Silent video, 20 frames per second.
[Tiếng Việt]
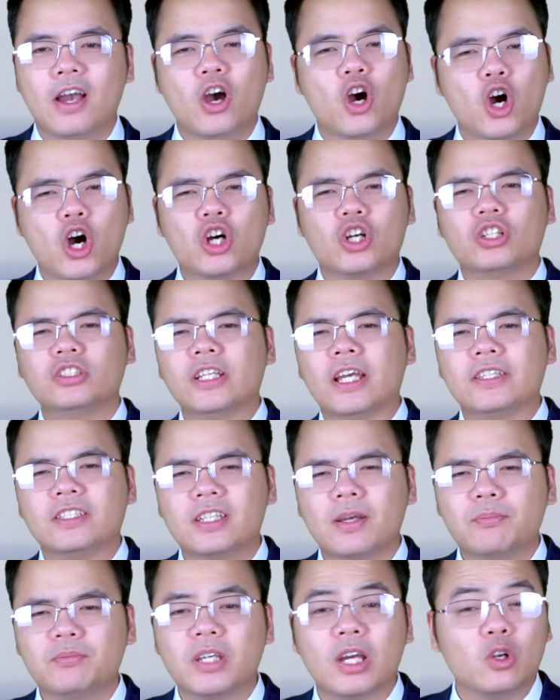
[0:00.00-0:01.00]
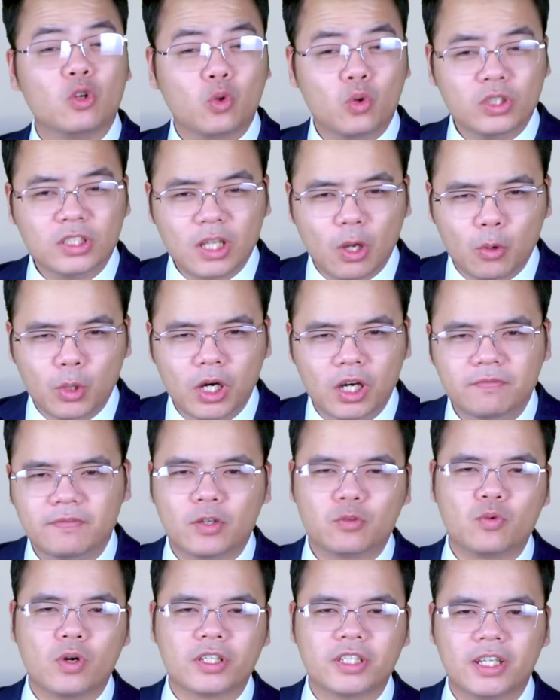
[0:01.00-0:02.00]
Họ có thể chấp nhận lún sâu hơn
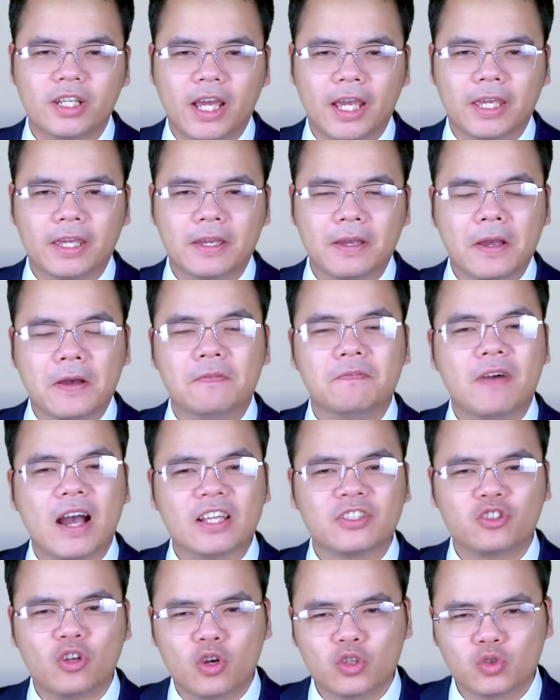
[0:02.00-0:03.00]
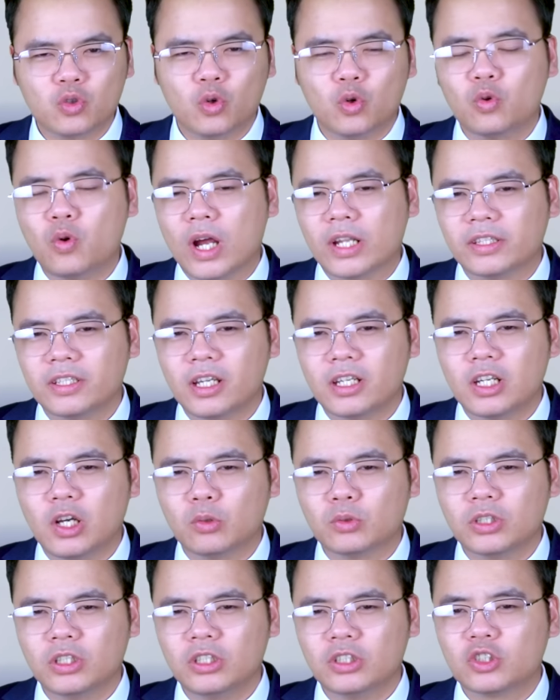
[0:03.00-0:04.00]
vào cuộc chiến này và cho dù khoản tiền
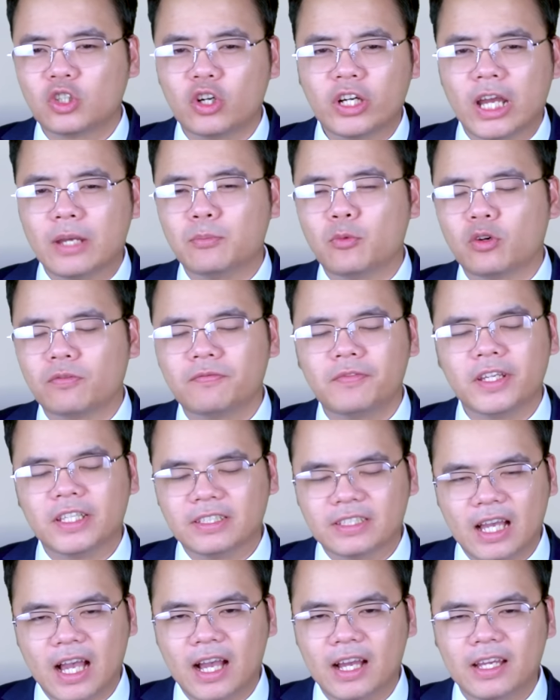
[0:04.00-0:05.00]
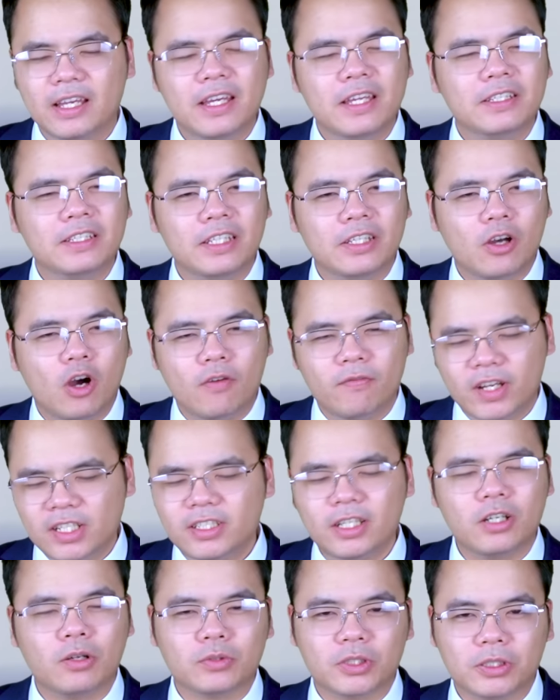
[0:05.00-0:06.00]
đầu tư có ngày một phình ra thì họ vẫn
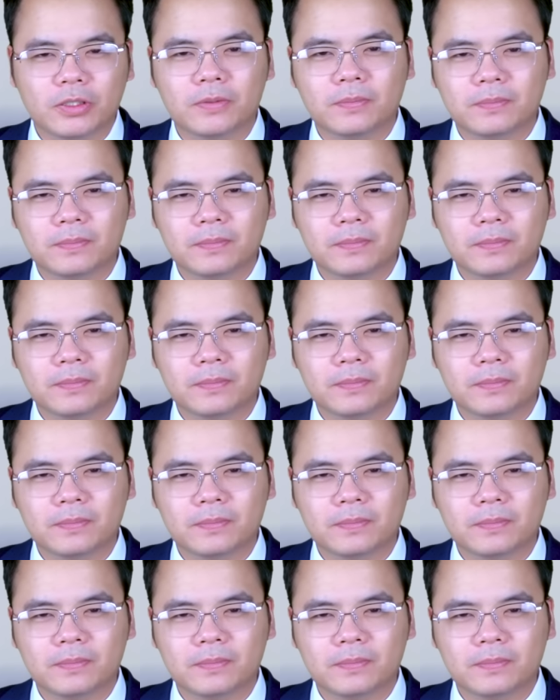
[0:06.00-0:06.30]
sẽ đầu tư.